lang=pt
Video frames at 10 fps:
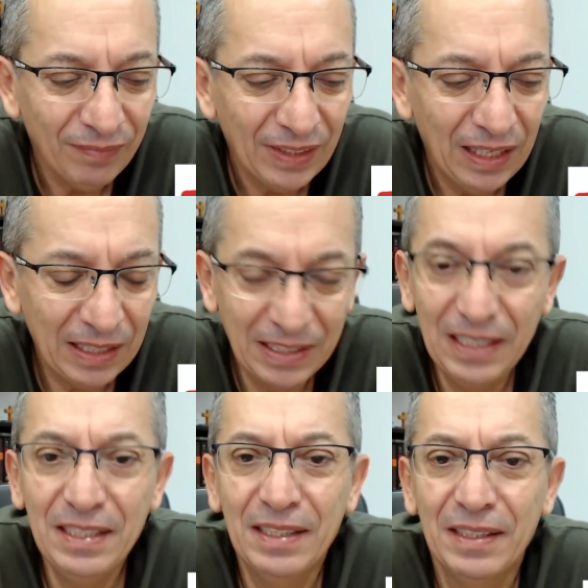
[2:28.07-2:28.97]

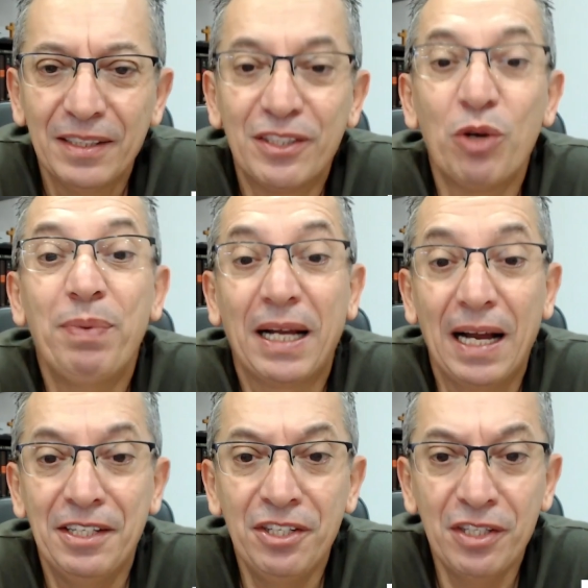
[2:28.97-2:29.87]
aquele seu
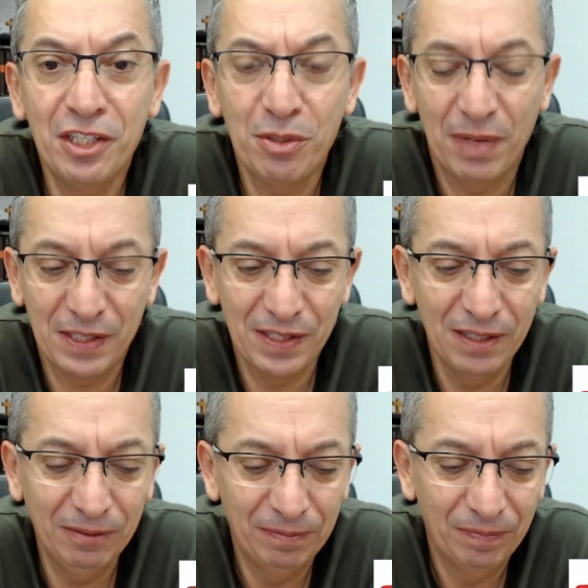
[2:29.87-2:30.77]
pecadinho de
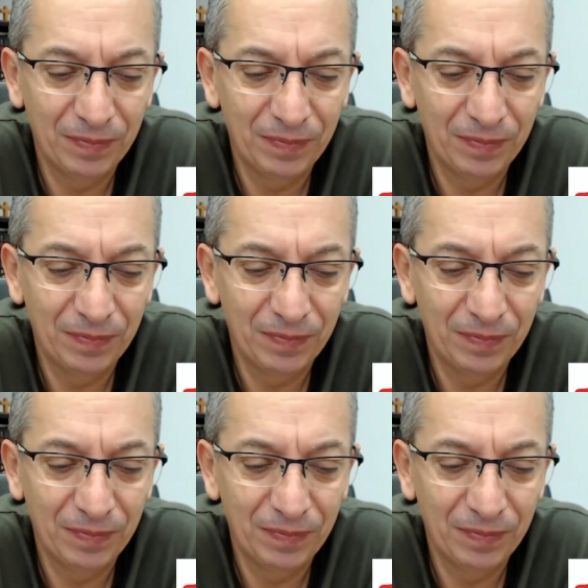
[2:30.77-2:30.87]
estimação,